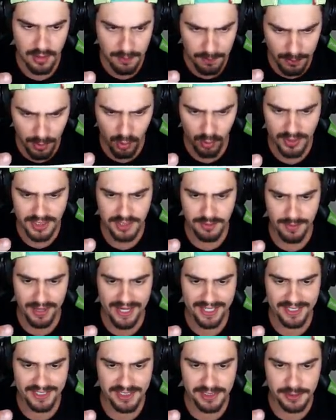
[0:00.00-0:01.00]
Boa
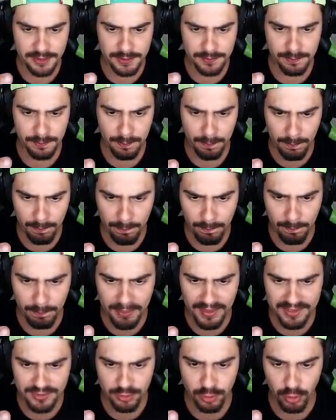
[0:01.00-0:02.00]
demais.
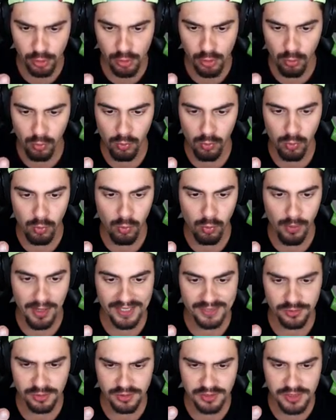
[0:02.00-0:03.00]
Pisou com o
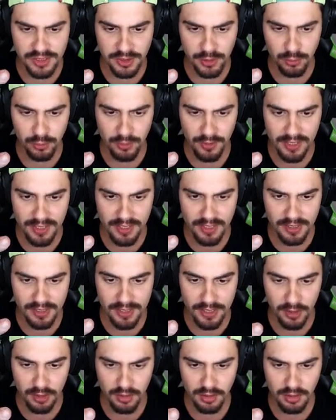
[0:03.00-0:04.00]
azulzinho,
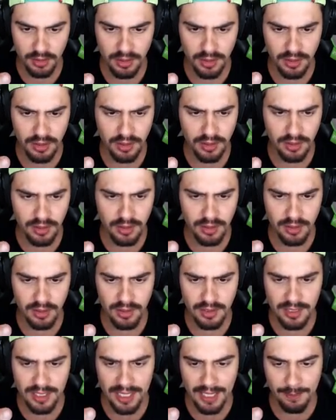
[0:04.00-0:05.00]
ergueu...
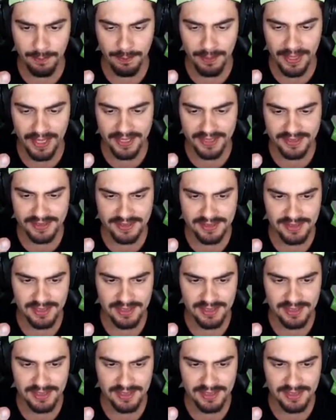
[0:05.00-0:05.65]
Ih, rapaz.